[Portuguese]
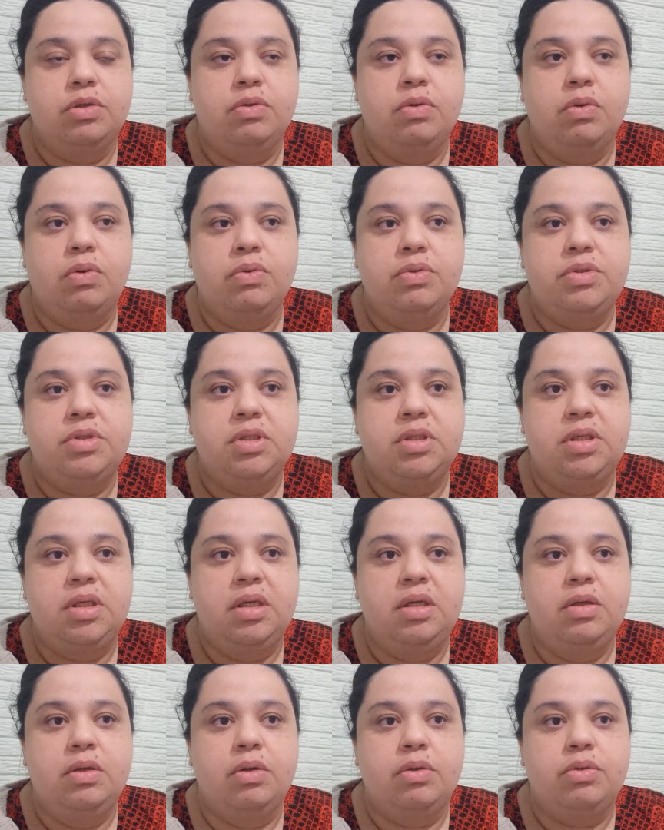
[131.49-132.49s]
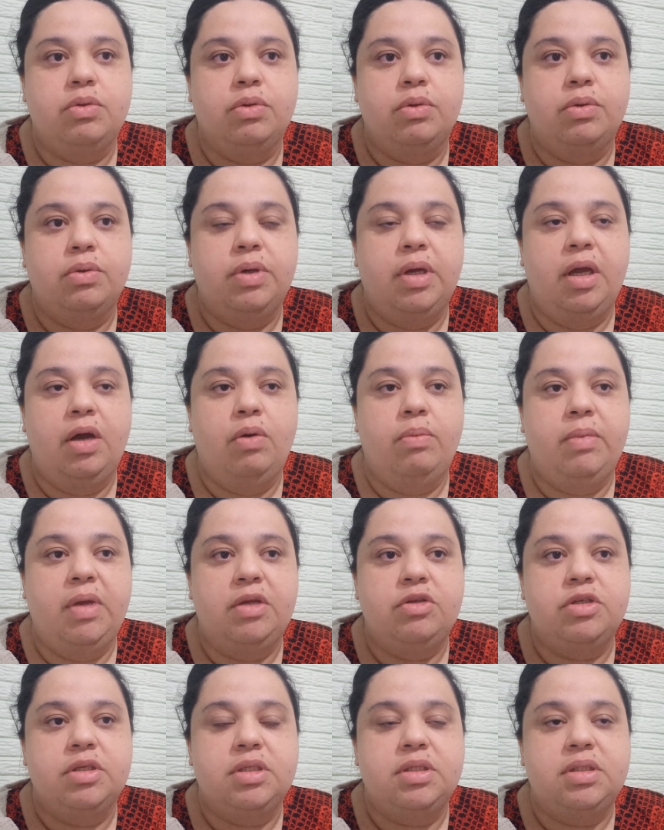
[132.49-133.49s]
Eu não consegui, eu tô
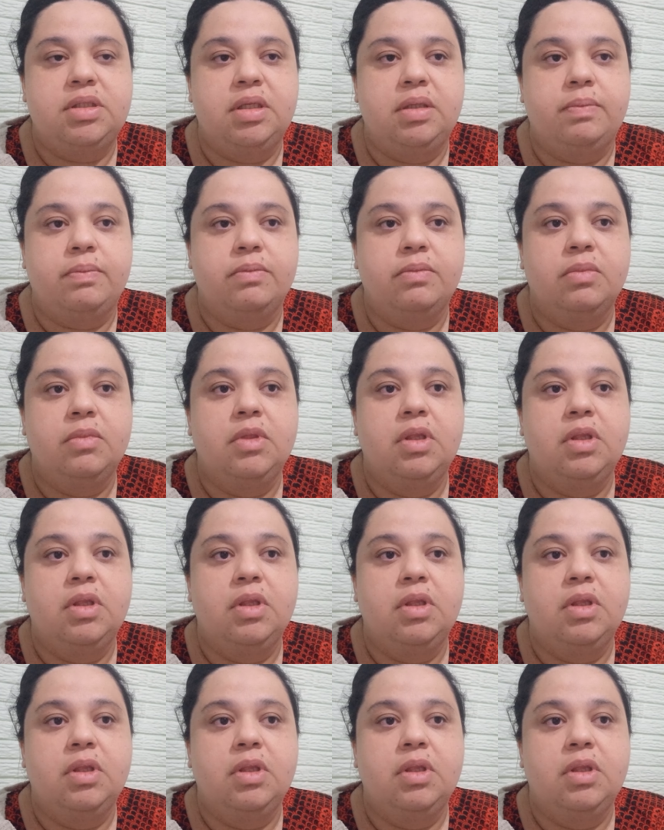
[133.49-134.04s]
realmente assim,